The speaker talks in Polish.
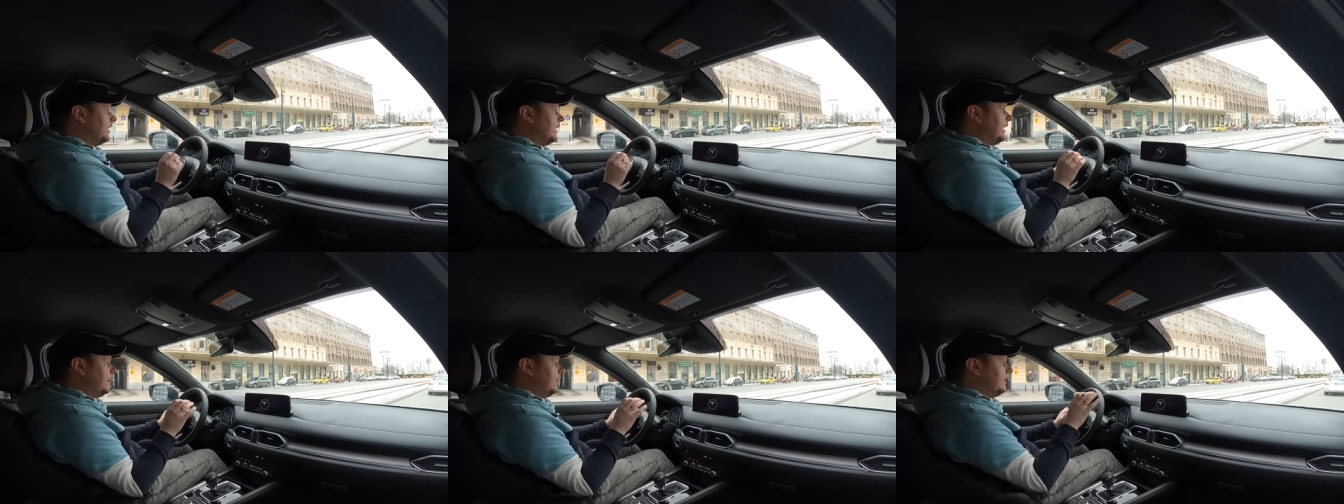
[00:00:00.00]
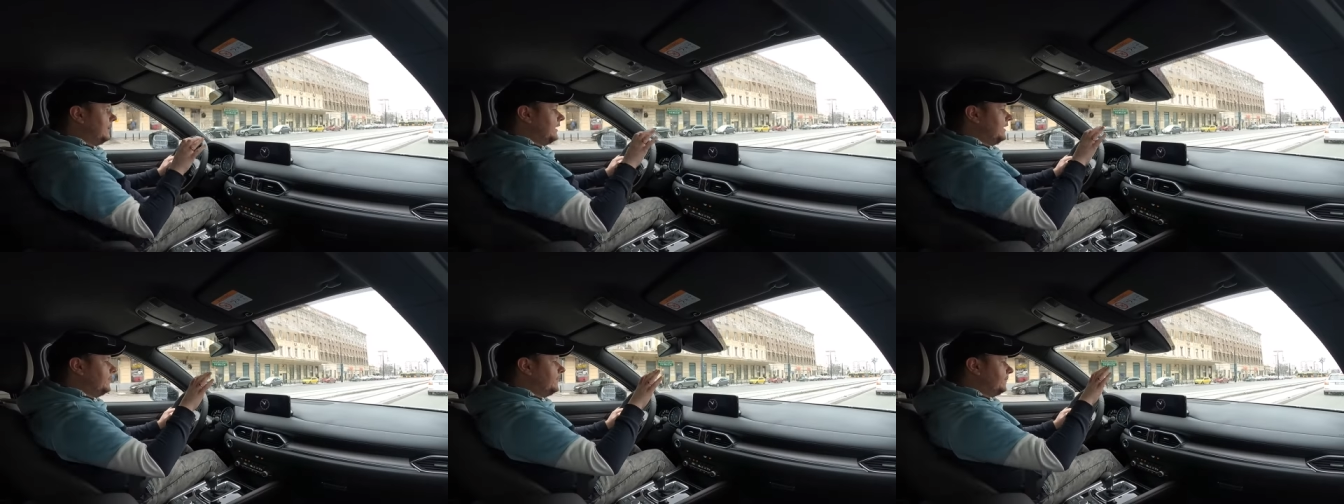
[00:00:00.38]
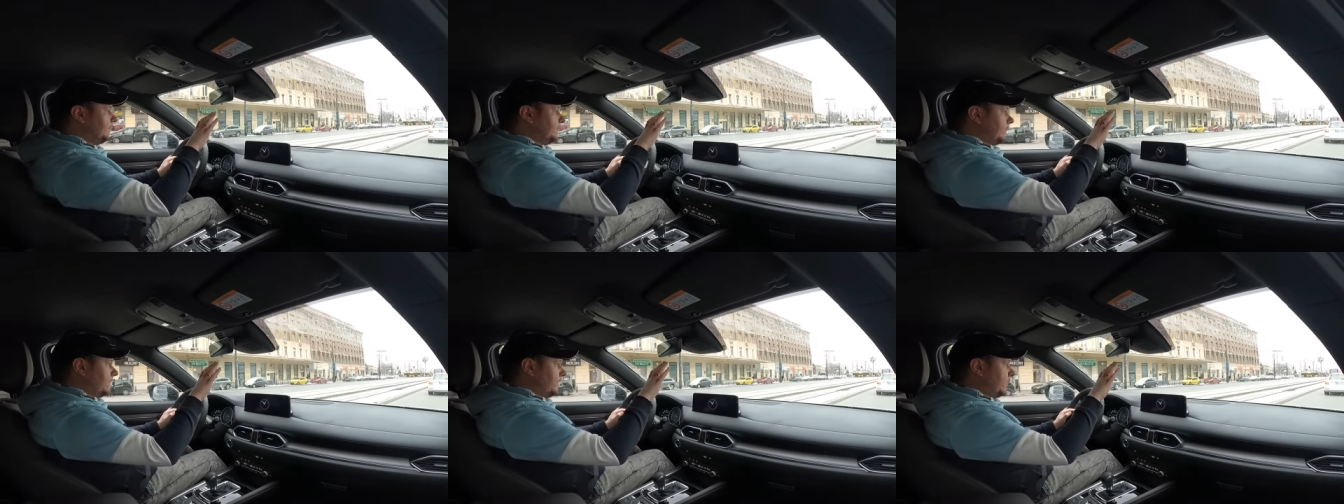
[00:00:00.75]
ale
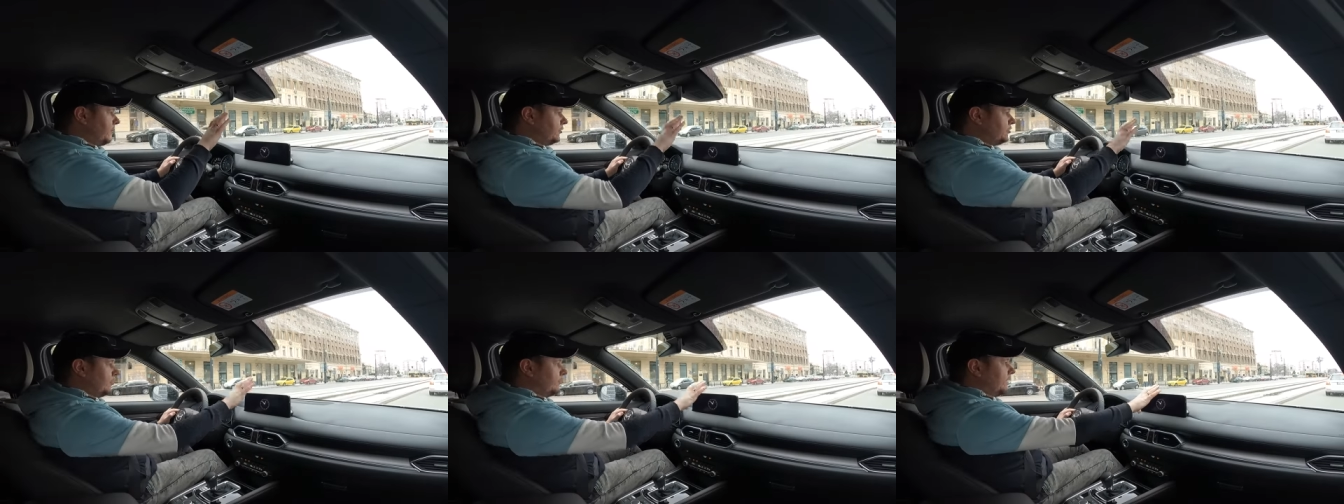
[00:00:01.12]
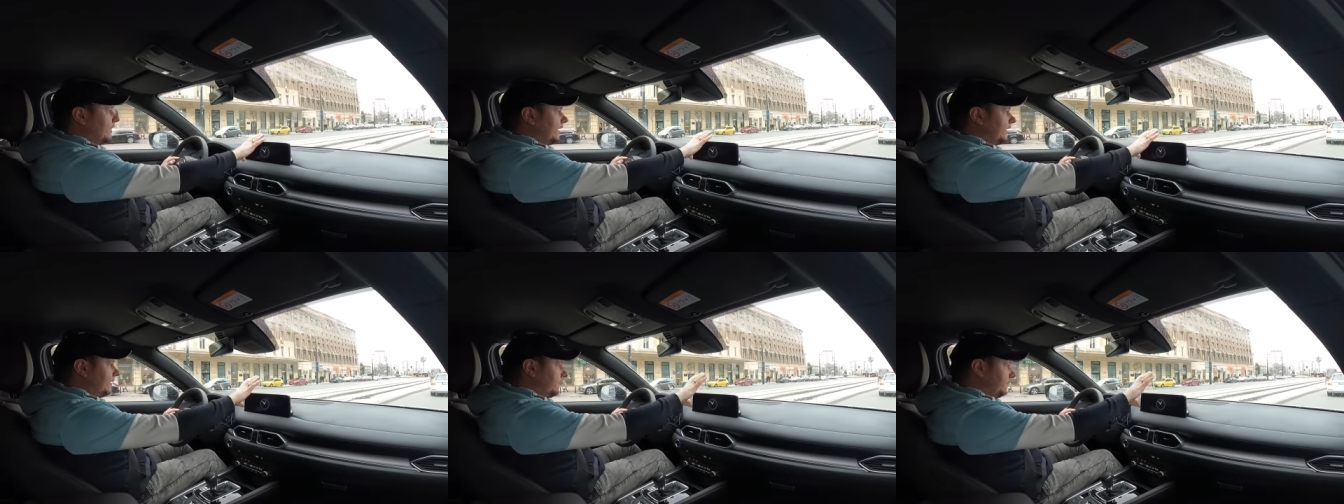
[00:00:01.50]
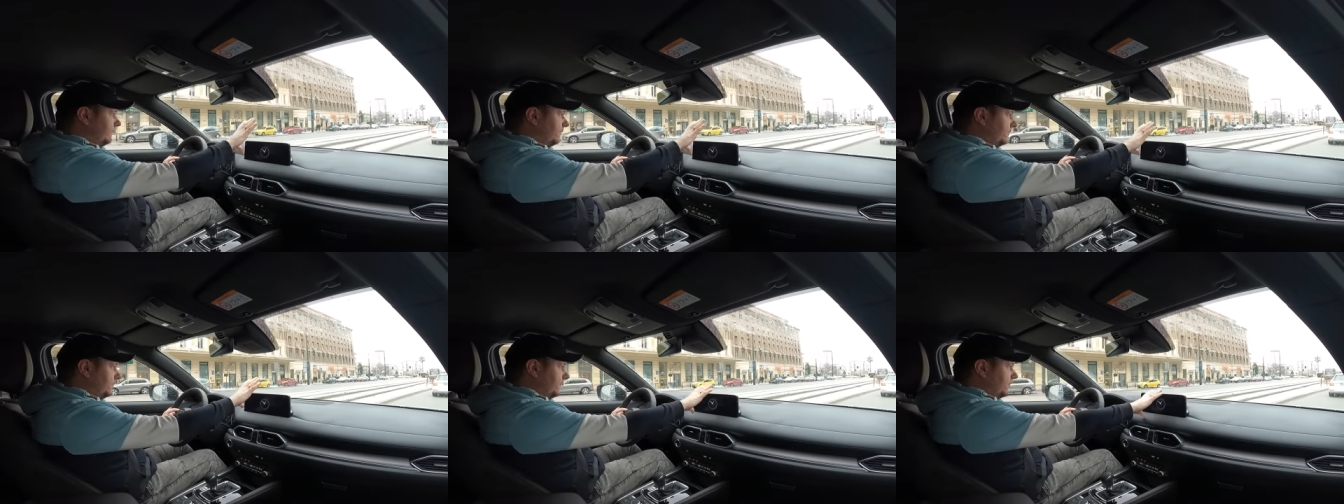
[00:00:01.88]
na początek
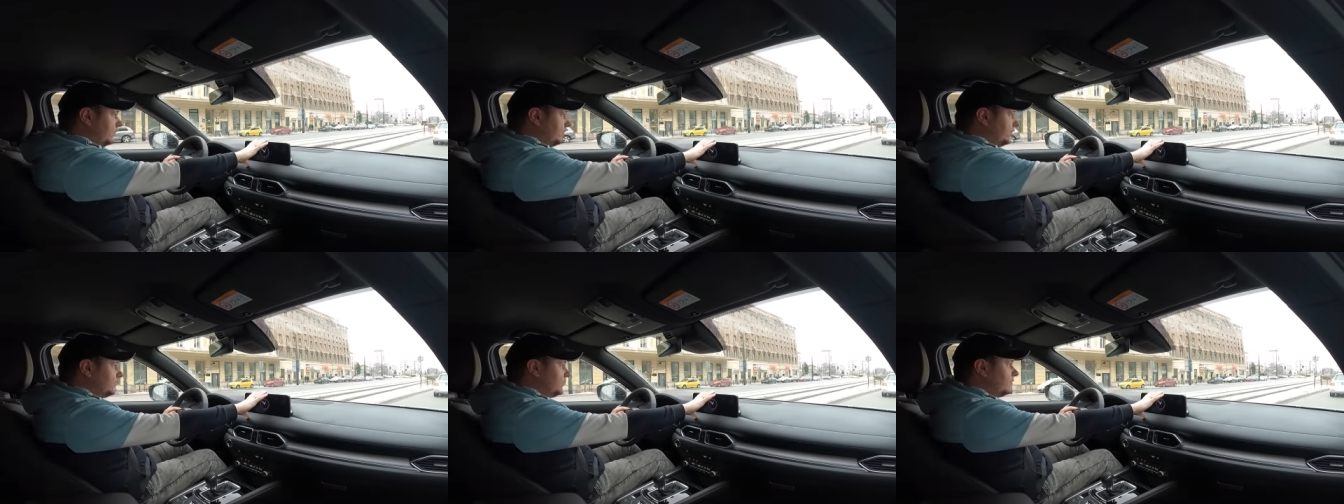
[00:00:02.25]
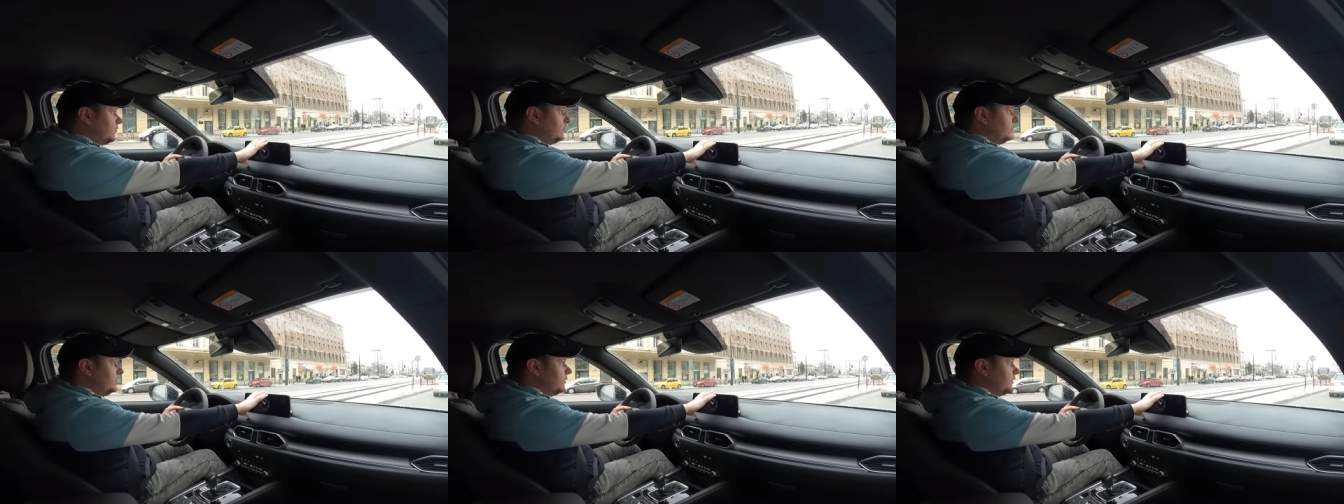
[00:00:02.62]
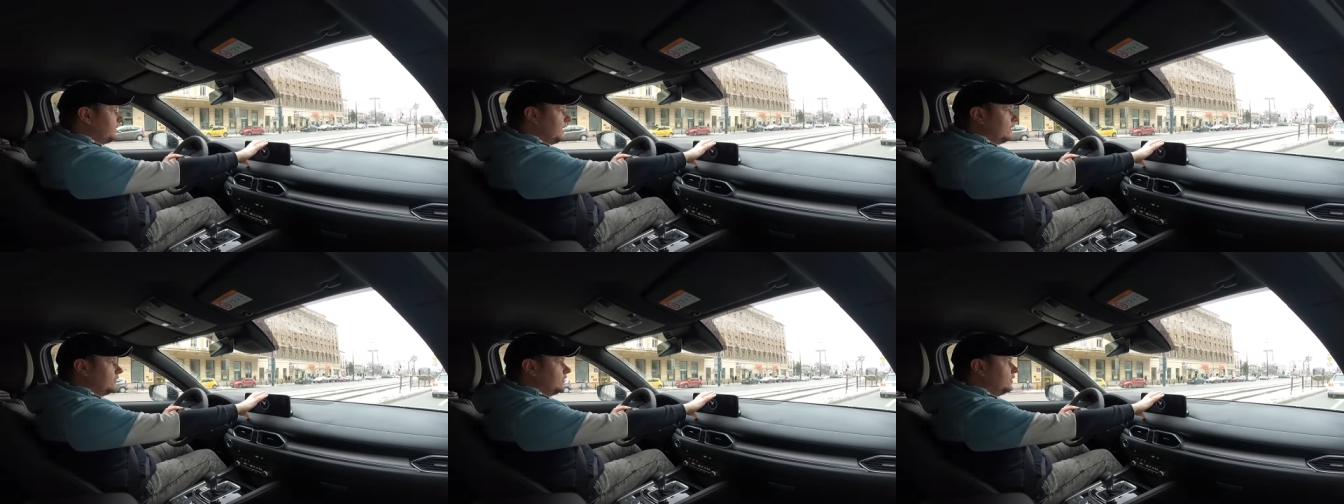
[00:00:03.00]
to system
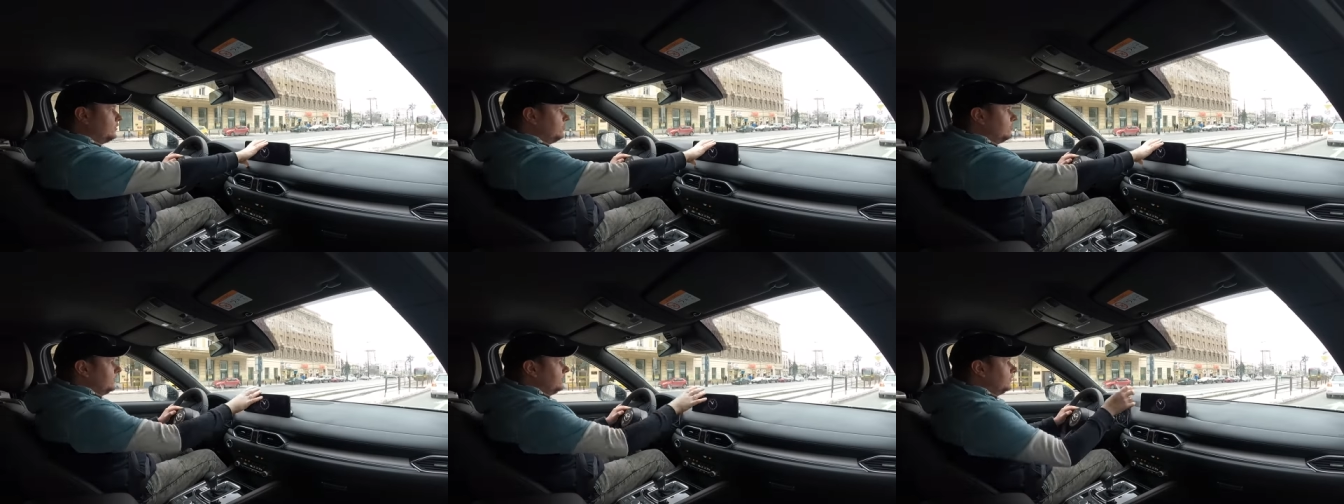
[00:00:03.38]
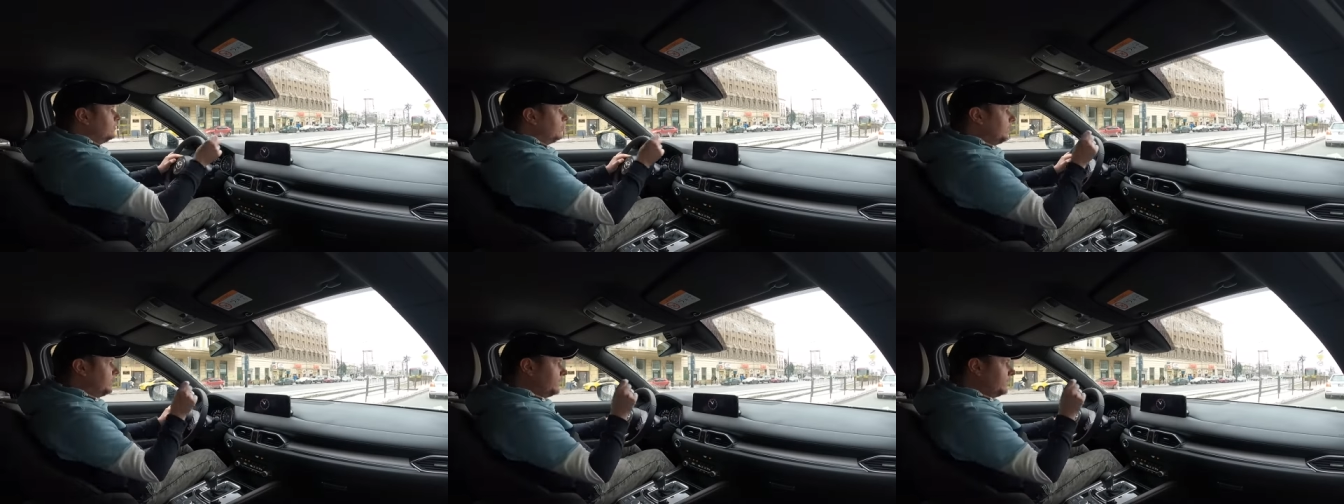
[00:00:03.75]
multimedialny, który był